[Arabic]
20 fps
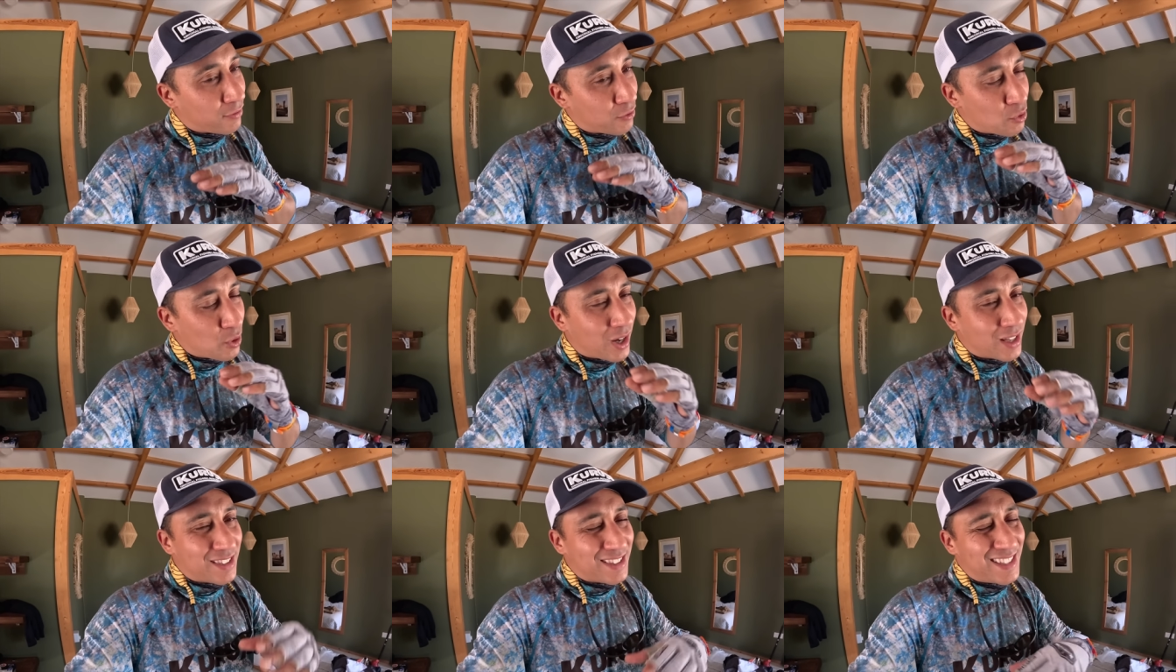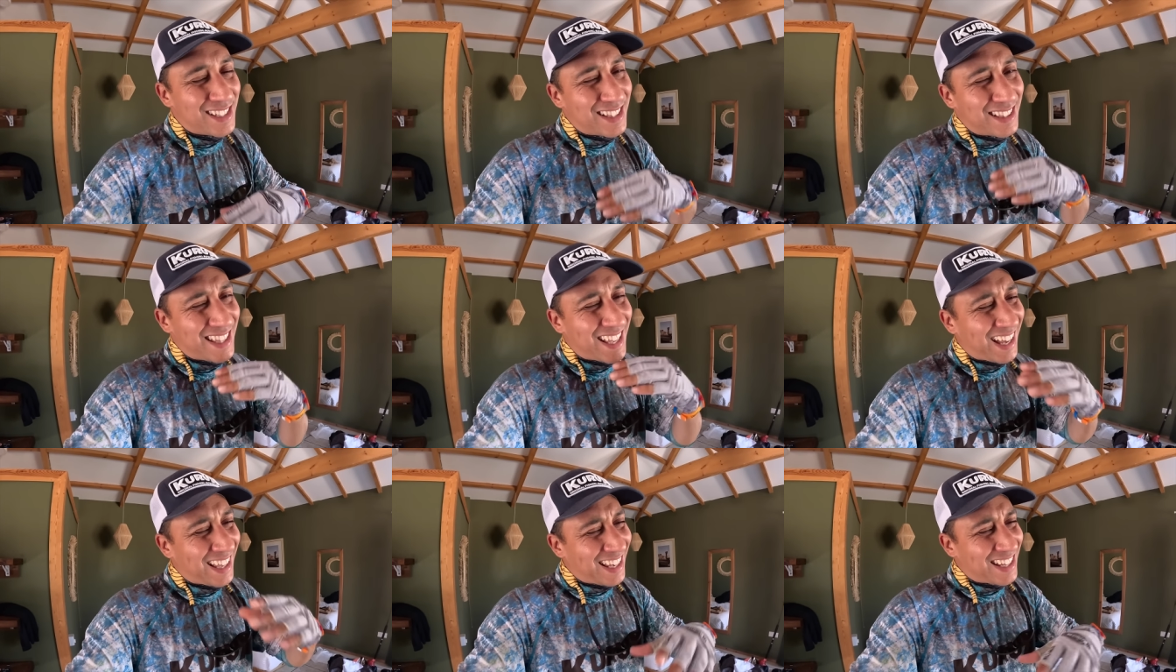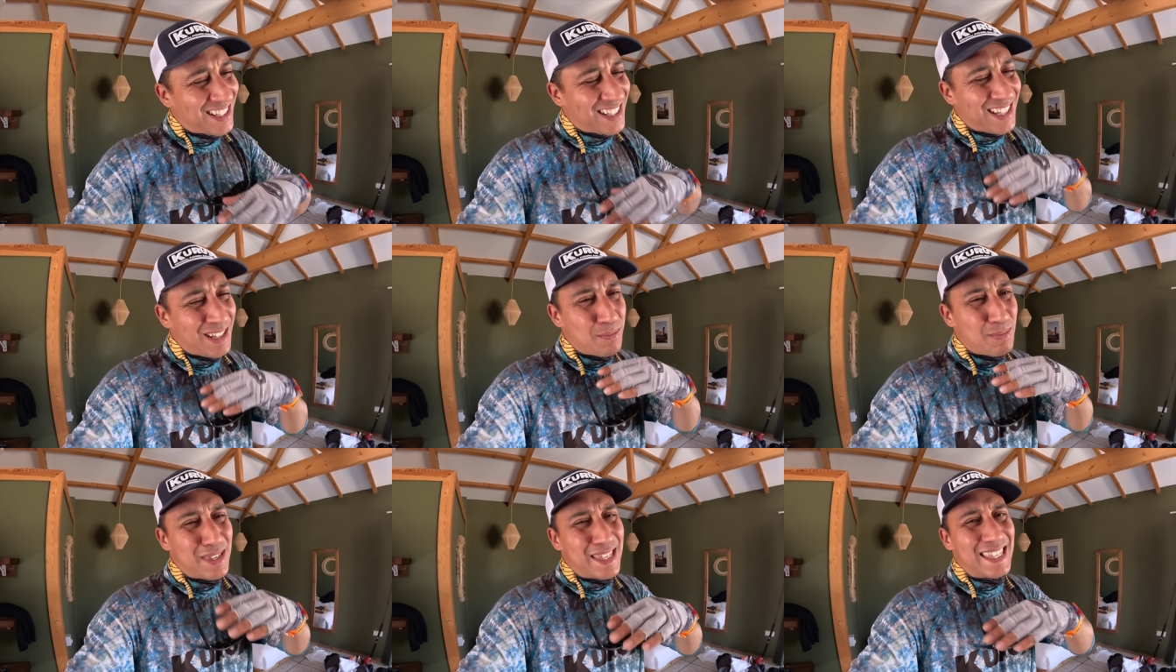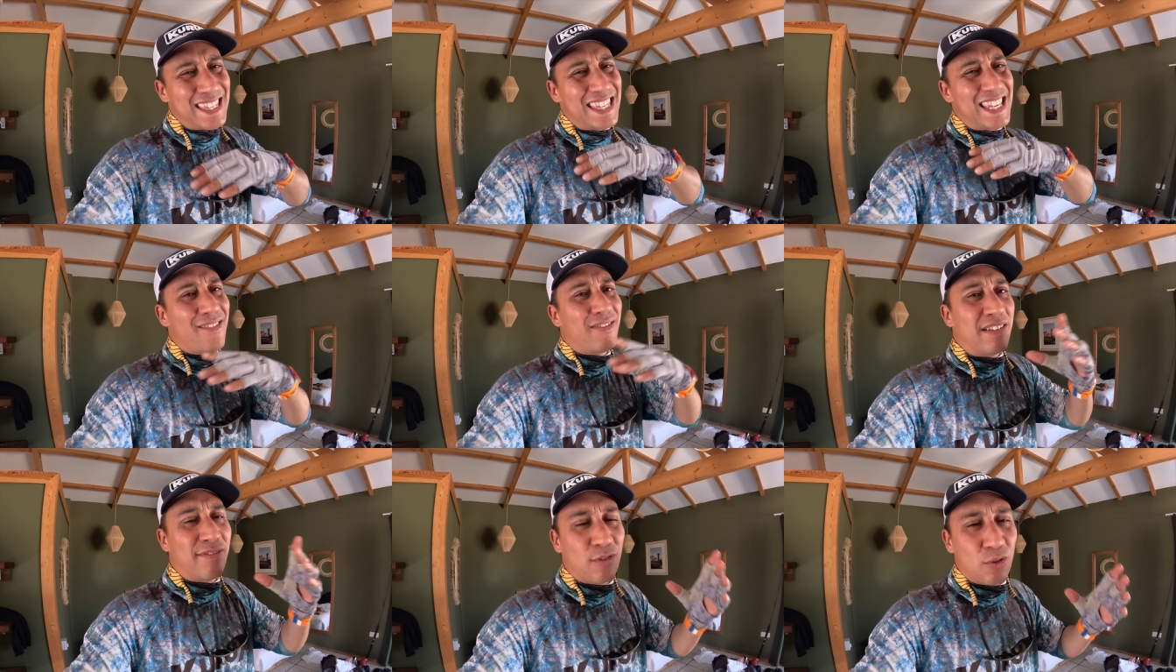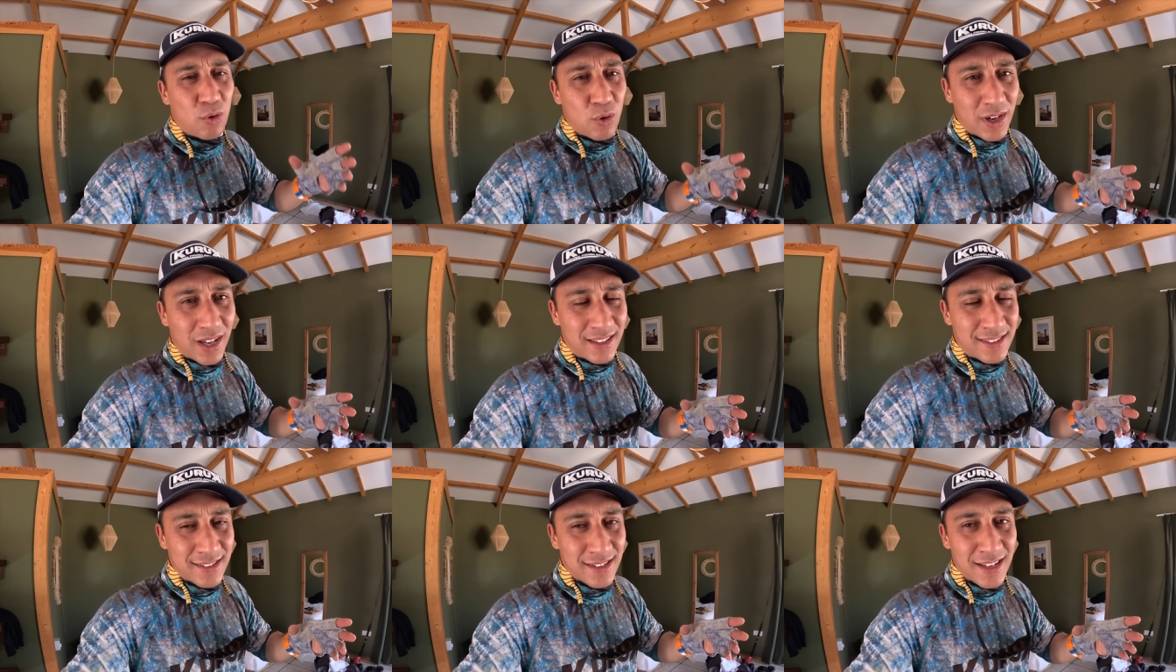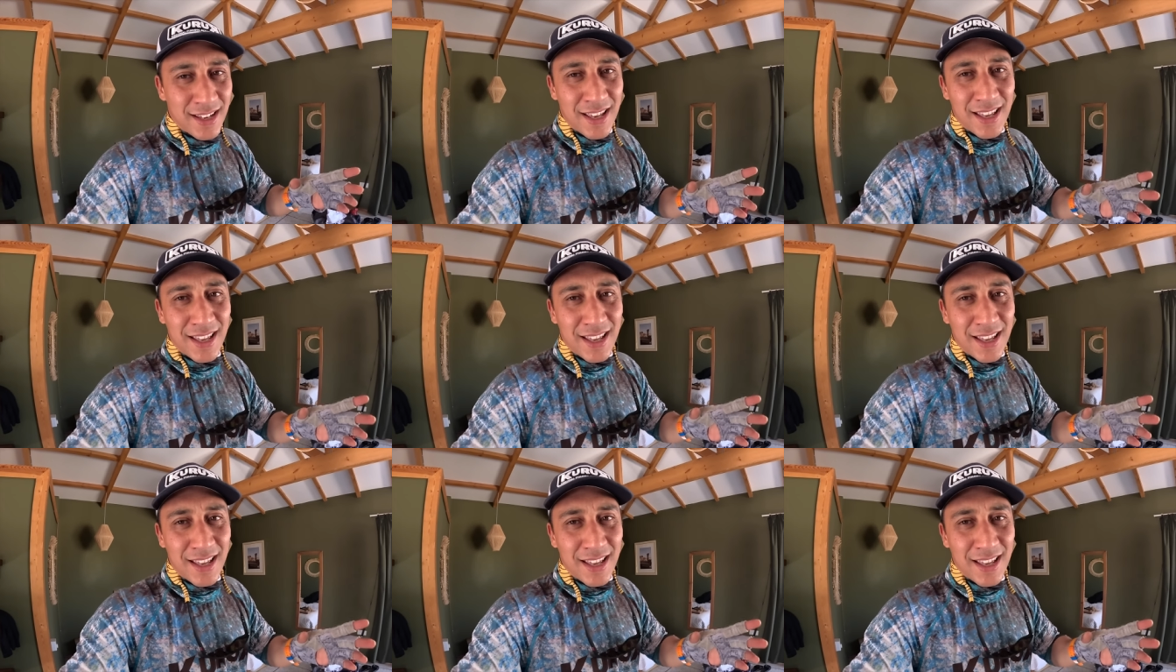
فلوغات ديال الداخل جايين بزاف د الفلوغات